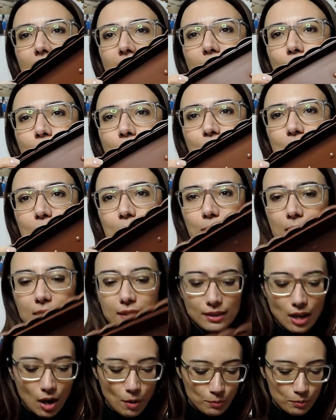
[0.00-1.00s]
ha la
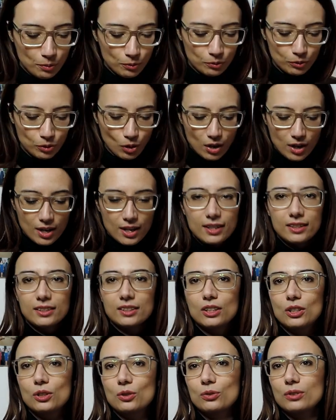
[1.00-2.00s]
possibilità appunto
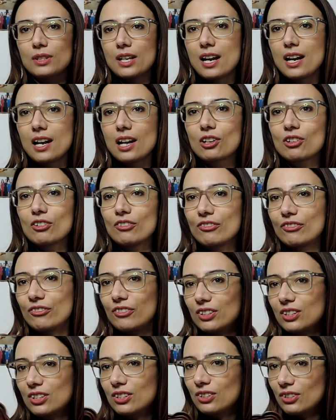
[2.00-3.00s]
di chiudere la
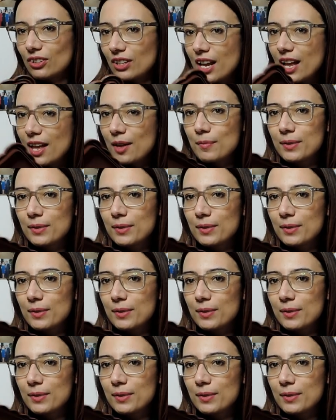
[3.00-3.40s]
confezione